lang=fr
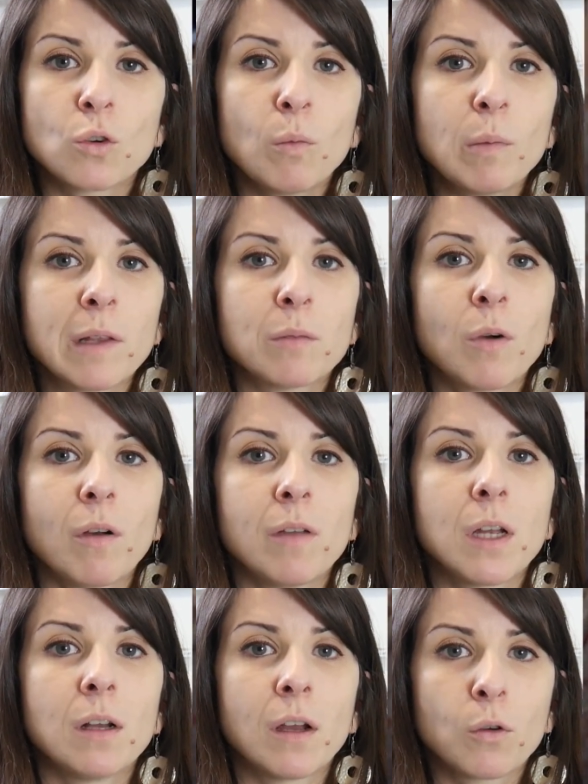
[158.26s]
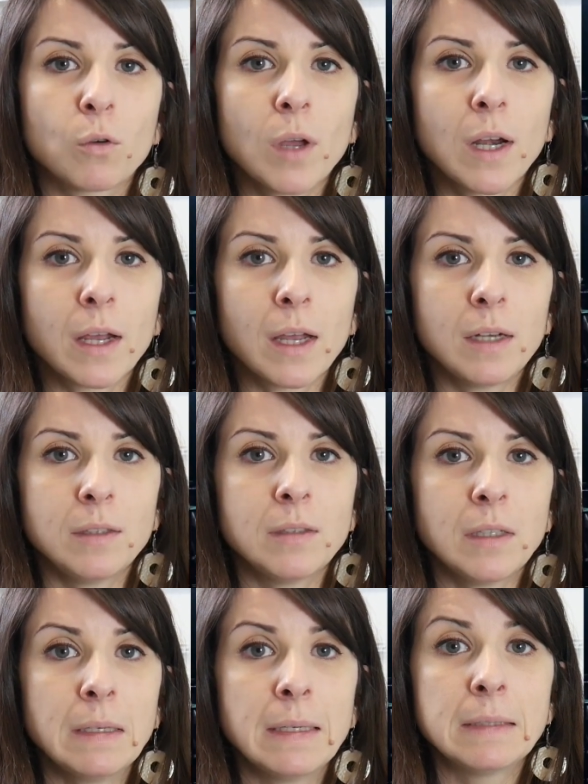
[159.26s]
complètement avec la cruelle
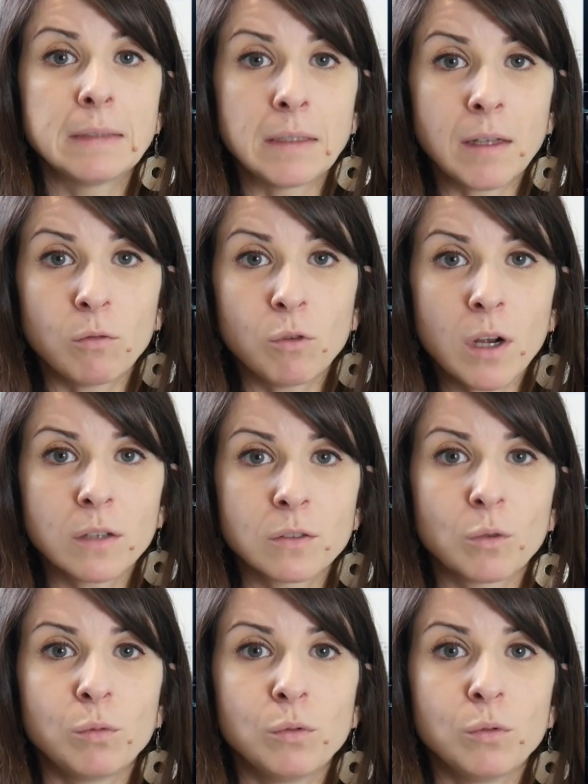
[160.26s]
réalité, c'est à voir sans